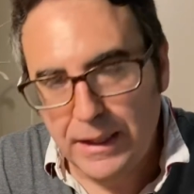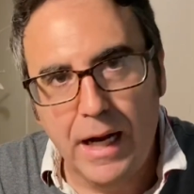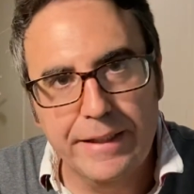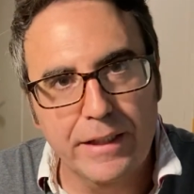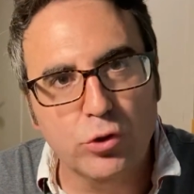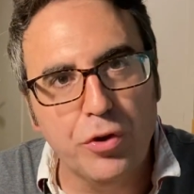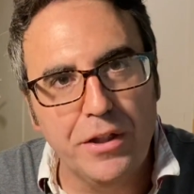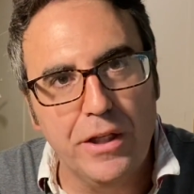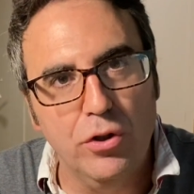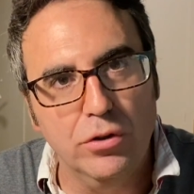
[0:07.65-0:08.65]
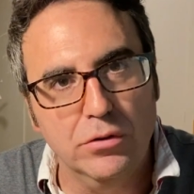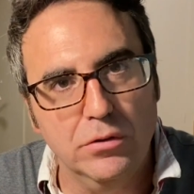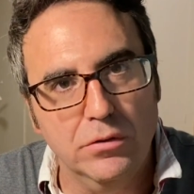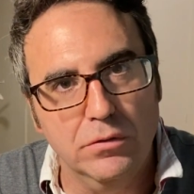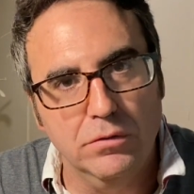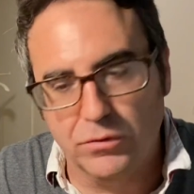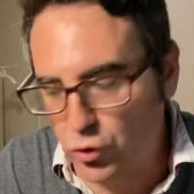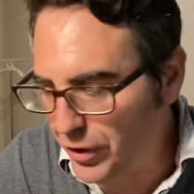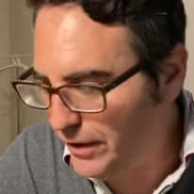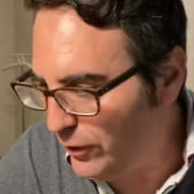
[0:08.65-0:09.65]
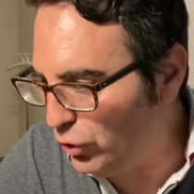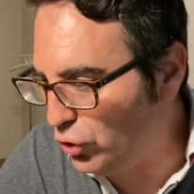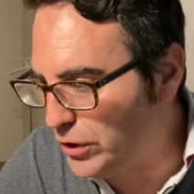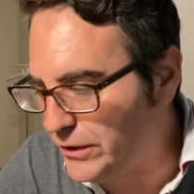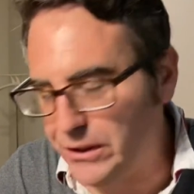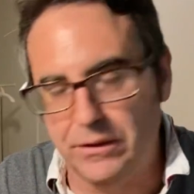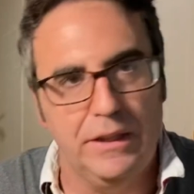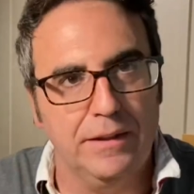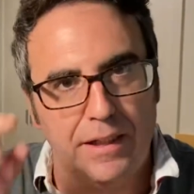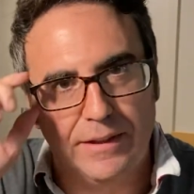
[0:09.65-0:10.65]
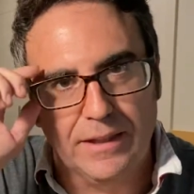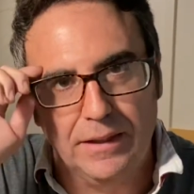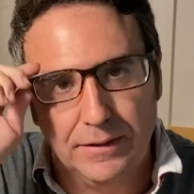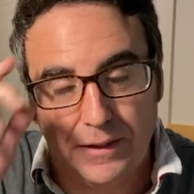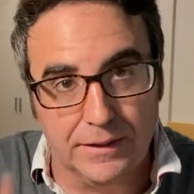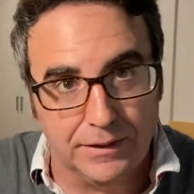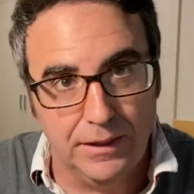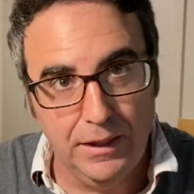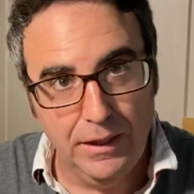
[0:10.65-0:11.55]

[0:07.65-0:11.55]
Ayer sucedieron, sucedieron cosas interesantes,